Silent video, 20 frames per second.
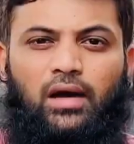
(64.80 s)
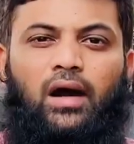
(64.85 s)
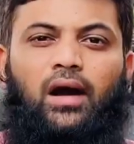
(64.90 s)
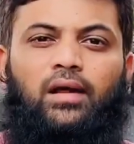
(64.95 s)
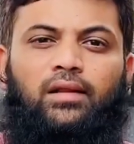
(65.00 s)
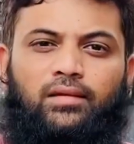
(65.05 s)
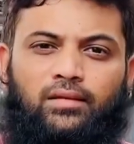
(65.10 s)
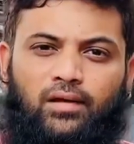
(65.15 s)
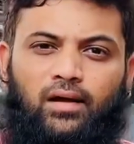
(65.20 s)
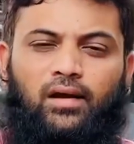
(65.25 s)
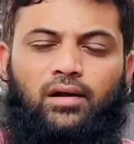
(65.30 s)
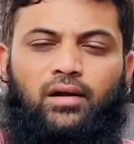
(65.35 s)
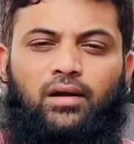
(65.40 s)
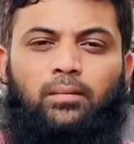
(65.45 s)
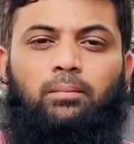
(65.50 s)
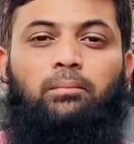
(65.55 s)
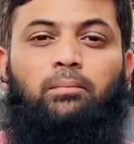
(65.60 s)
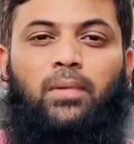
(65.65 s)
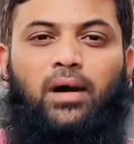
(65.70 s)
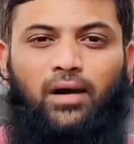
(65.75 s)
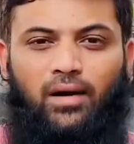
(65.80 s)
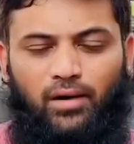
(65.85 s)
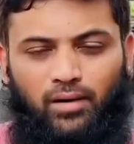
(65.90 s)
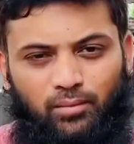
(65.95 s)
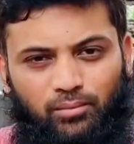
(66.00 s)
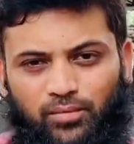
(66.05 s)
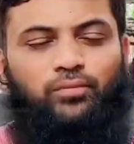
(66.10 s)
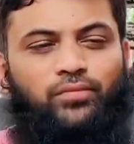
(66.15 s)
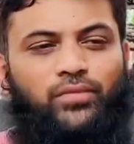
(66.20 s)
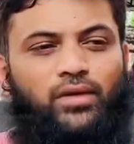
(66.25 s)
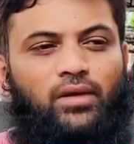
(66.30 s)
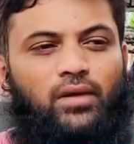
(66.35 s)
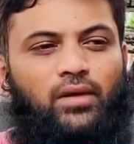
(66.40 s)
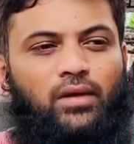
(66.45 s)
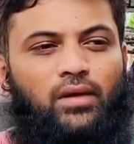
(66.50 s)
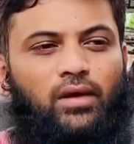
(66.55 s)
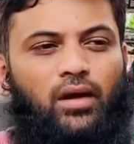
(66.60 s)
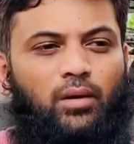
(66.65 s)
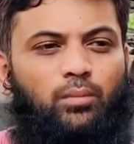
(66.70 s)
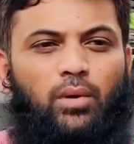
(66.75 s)
அதுதான் மரணம்
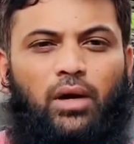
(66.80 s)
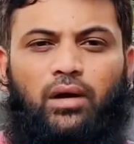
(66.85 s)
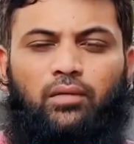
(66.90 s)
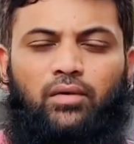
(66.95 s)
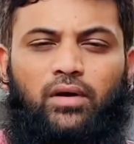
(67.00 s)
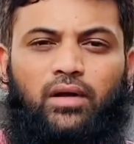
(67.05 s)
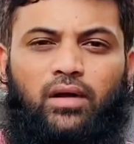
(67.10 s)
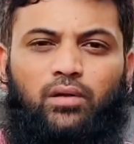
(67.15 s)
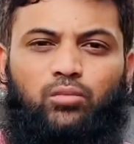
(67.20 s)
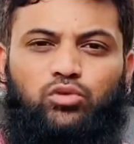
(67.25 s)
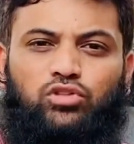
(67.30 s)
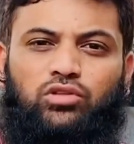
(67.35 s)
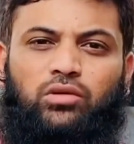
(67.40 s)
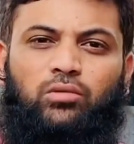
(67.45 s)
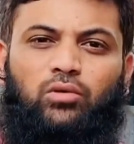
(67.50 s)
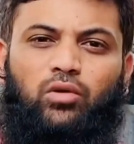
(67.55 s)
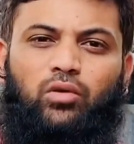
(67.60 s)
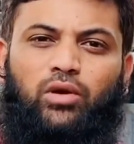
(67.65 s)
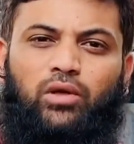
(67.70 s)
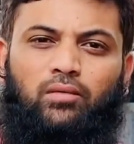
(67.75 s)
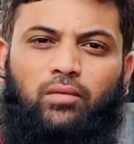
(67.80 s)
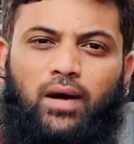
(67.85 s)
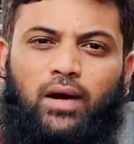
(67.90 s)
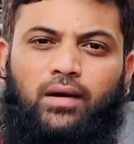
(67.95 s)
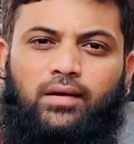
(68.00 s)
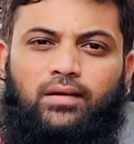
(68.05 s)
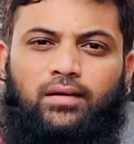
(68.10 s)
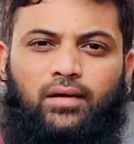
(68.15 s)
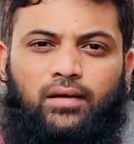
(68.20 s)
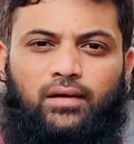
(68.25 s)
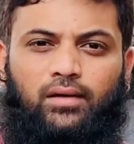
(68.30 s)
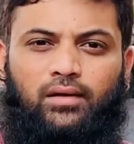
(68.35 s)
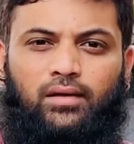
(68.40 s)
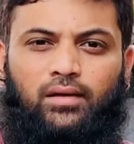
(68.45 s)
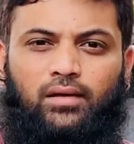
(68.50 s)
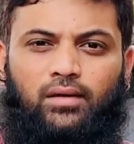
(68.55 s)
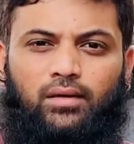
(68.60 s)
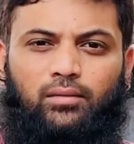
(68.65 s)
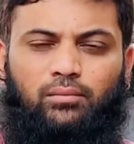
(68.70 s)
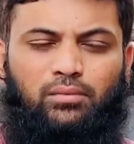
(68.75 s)
அன்பானவர்களே முஸ்லிம்களுடைய வாழ்க்கை
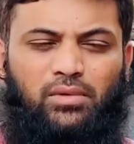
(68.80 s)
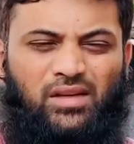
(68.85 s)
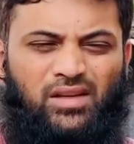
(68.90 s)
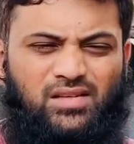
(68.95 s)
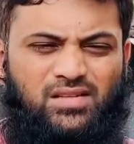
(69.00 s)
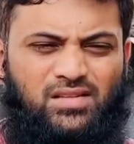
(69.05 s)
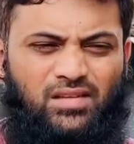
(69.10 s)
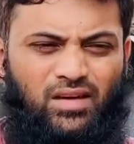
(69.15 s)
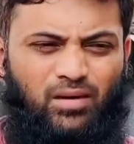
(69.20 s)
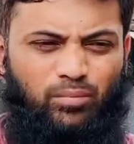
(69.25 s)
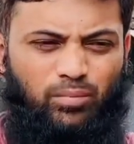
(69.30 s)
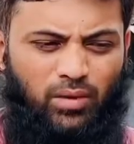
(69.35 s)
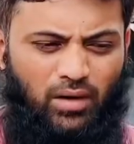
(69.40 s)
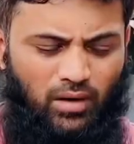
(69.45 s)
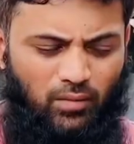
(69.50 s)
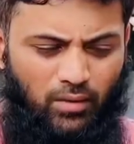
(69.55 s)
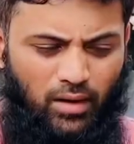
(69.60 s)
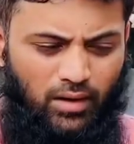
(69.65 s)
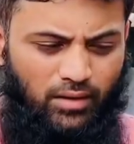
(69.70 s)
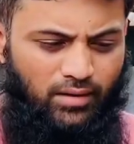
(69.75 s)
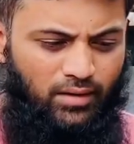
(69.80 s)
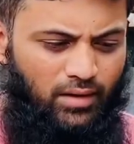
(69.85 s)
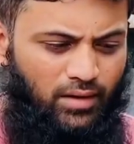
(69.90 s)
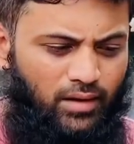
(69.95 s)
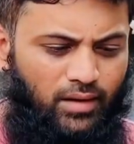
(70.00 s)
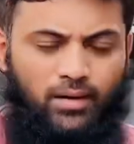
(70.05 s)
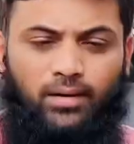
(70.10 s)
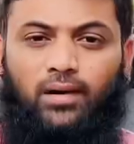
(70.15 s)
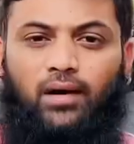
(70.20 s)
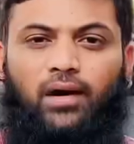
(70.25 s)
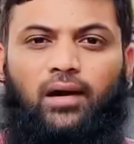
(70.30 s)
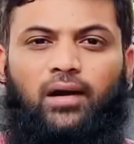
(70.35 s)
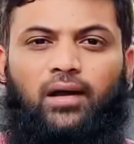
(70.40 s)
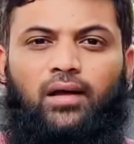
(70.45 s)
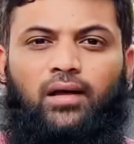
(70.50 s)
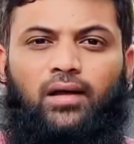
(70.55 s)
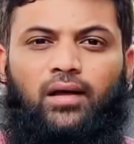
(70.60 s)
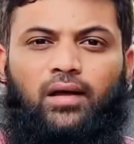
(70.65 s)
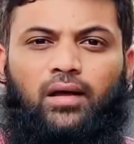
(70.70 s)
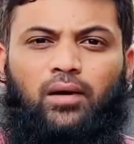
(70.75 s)
மிக சிறப்பான வாழ்க்கை ஏனென்றால்
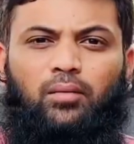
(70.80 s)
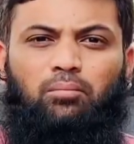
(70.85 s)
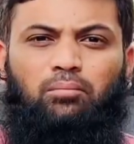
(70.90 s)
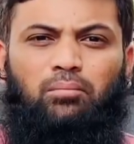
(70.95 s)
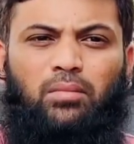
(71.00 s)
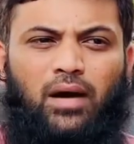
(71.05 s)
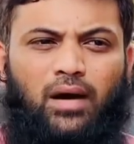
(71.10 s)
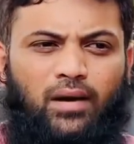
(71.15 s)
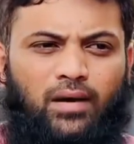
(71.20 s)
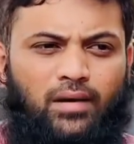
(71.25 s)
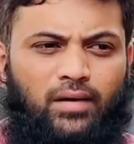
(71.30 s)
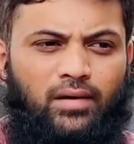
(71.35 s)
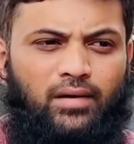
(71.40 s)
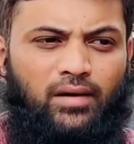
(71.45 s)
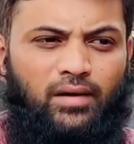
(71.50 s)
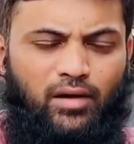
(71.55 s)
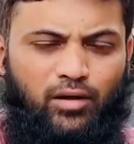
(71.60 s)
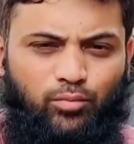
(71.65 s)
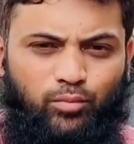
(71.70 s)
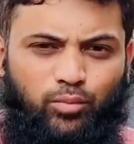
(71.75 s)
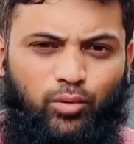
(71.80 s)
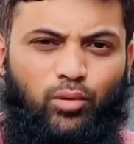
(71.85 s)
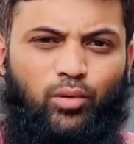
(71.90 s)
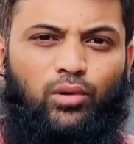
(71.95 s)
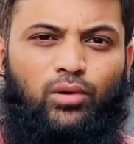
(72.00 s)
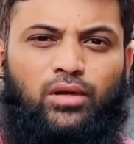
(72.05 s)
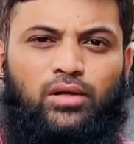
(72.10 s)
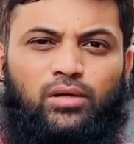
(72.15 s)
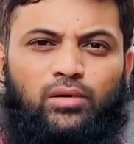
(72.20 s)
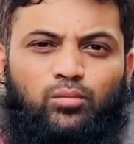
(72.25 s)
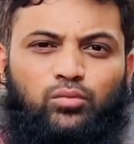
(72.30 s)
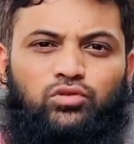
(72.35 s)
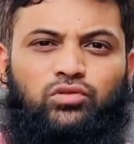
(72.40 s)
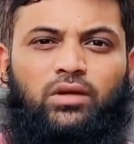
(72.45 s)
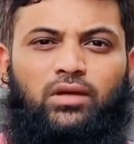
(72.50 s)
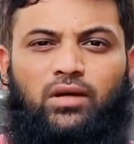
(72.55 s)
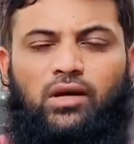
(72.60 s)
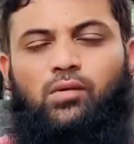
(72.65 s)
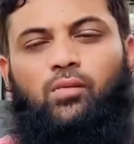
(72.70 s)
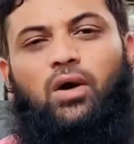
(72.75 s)
மரண நினைப்போடு
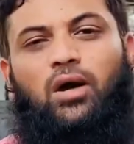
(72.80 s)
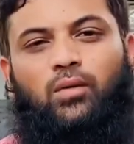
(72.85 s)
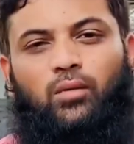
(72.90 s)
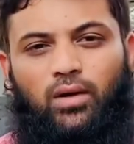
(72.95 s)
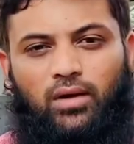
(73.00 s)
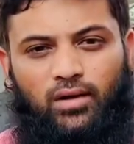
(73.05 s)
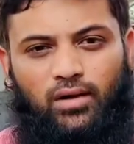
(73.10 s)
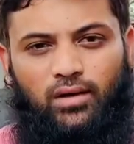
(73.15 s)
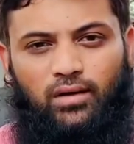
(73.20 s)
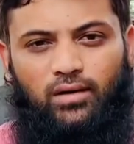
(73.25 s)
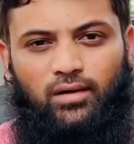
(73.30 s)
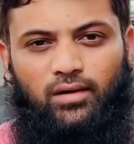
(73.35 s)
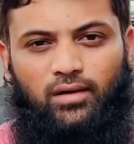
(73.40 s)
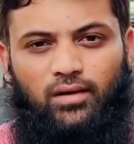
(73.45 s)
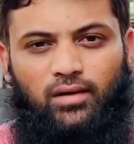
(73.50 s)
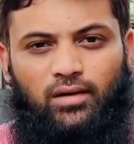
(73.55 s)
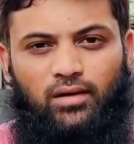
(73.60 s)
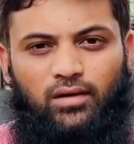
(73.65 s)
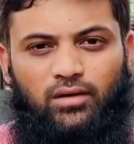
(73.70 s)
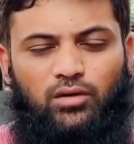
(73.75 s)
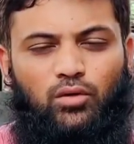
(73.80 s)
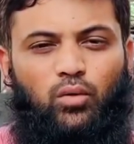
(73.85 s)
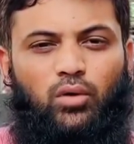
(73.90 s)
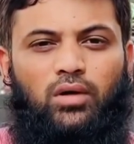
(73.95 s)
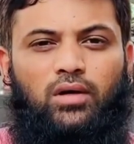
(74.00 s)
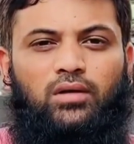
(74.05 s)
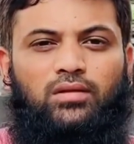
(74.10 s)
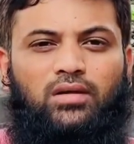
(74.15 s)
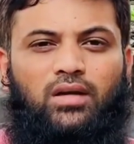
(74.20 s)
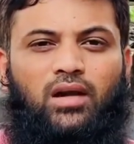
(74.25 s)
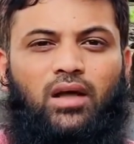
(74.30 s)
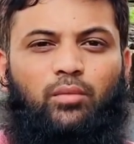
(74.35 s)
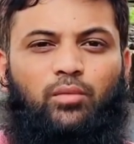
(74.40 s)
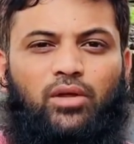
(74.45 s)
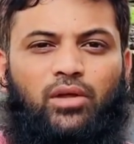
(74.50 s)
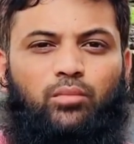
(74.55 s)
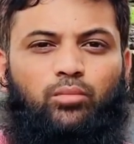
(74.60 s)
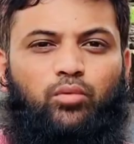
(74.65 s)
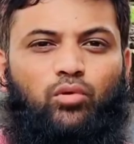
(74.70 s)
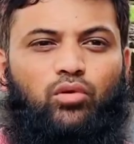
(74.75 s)
முஸ்லிம்கள் வாழ்வார்கள் இந்த உலகத்தில்
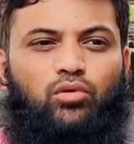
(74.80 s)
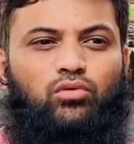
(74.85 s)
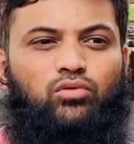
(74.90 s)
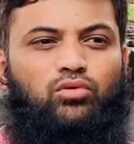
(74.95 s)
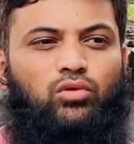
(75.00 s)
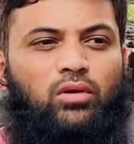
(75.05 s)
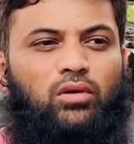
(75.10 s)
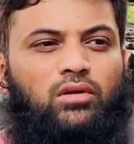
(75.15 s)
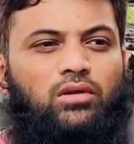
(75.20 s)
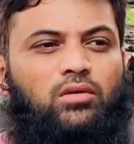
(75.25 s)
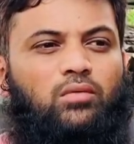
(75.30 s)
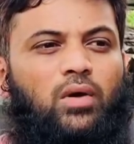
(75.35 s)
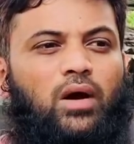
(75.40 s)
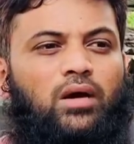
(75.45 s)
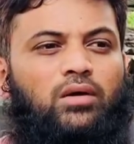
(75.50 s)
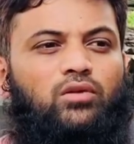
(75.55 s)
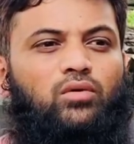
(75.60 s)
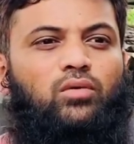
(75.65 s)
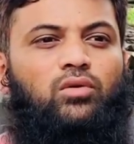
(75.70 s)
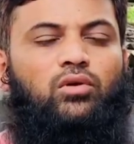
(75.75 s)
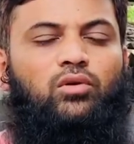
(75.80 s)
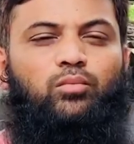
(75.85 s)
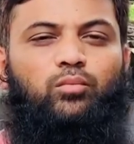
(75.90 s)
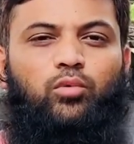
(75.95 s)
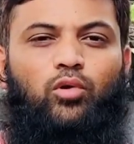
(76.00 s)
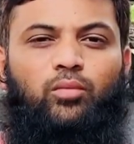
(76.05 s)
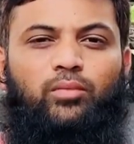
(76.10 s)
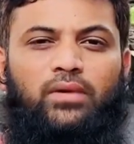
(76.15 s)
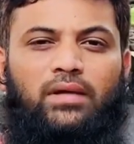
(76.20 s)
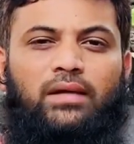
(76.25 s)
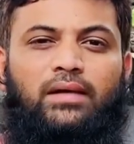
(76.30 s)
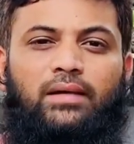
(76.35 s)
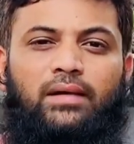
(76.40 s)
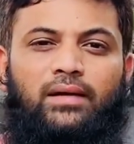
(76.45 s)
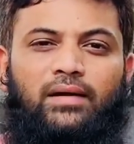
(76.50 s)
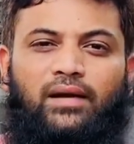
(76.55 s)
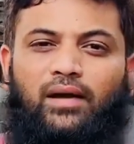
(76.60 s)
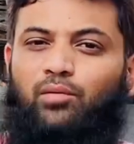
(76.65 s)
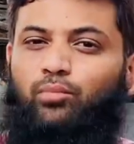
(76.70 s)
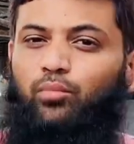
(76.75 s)
நாம் எப்பொழுதும் தொடர்ந்து வாழ்ந்து கொண்டிருப்போம் என்ற
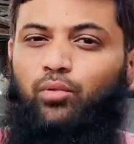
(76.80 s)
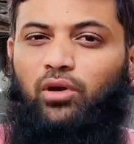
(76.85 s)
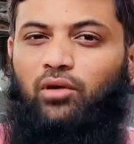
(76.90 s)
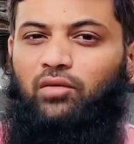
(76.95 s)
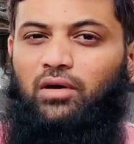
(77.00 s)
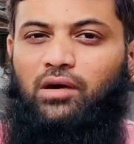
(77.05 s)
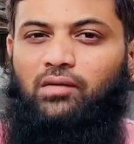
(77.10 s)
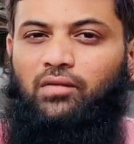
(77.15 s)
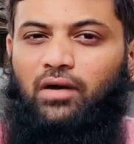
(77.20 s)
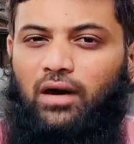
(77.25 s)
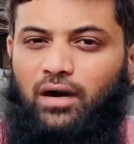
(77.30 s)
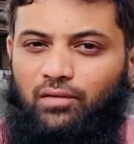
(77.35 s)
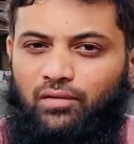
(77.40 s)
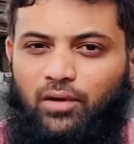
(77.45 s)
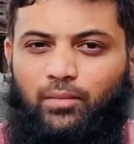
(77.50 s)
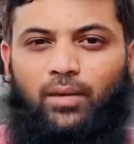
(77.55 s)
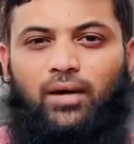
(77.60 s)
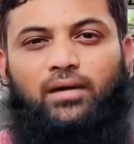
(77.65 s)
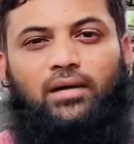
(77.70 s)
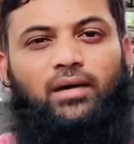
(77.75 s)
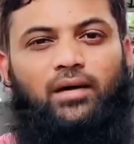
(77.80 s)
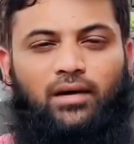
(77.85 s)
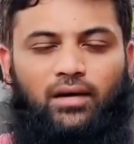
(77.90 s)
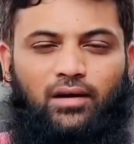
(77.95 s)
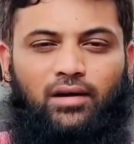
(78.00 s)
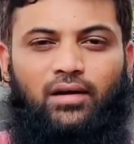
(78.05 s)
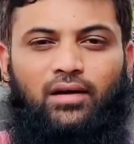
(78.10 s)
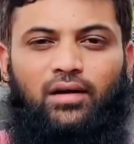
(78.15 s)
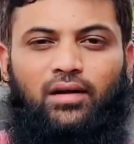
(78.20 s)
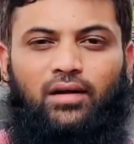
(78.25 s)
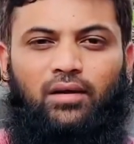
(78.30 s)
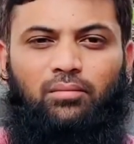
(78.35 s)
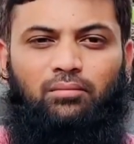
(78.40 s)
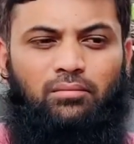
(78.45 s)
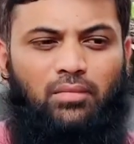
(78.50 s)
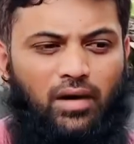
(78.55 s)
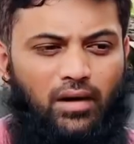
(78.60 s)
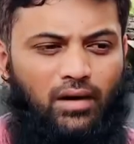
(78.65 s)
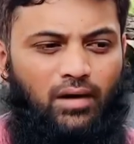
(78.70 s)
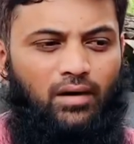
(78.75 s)
நினைப்போடு அவர்கள் வாழவே மாட்டார்கள்
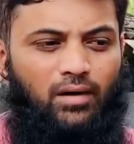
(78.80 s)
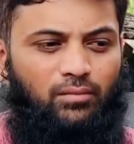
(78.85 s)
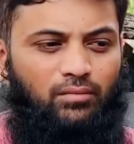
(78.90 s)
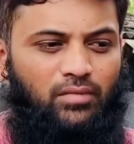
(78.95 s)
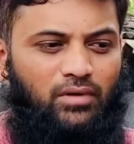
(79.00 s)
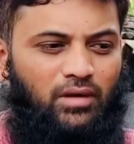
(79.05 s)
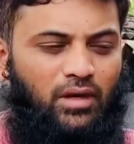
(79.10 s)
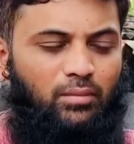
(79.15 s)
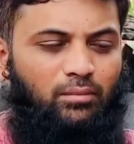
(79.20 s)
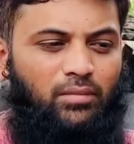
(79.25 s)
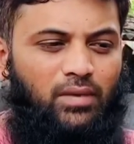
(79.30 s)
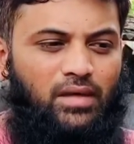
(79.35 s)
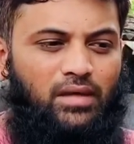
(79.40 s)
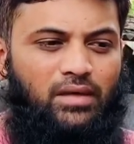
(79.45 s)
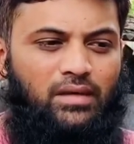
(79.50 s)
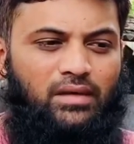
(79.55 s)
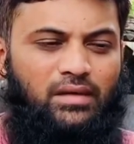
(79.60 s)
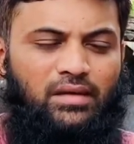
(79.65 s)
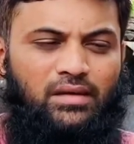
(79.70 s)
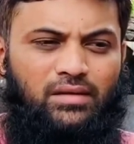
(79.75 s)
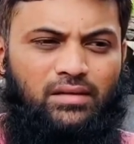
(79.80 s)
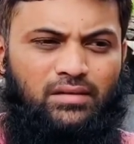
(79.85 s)
மரணம் நம்மை நீ